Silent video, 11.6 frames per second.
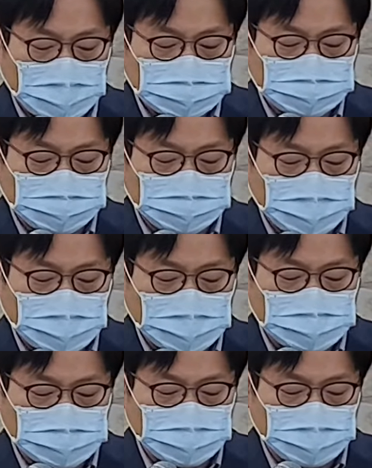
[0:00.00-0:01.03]
아스로
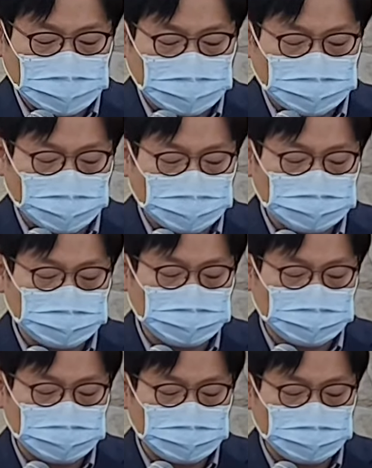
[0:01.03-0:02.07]
왕의 진영에서
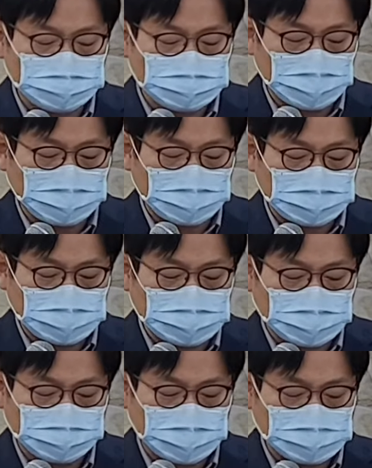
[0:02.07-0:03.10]
모든 큰 용사와
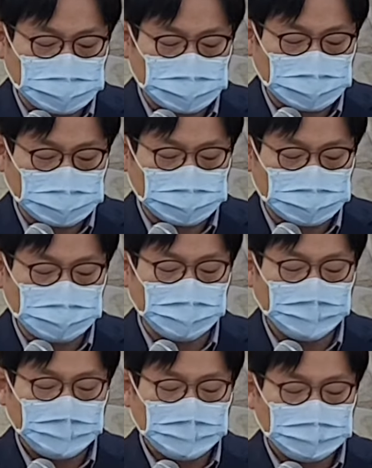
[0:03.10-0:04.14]
대장과 지휘관들을
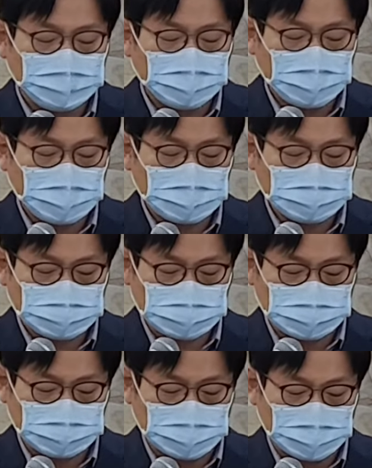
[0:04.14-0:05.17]

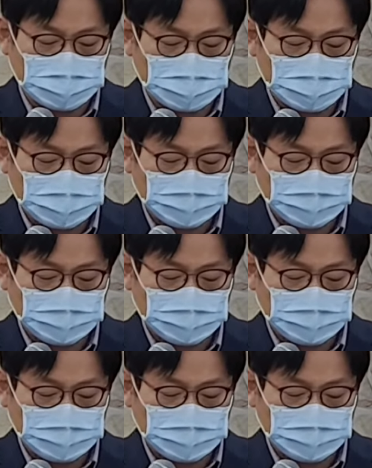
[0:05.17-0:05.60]
멸하신지라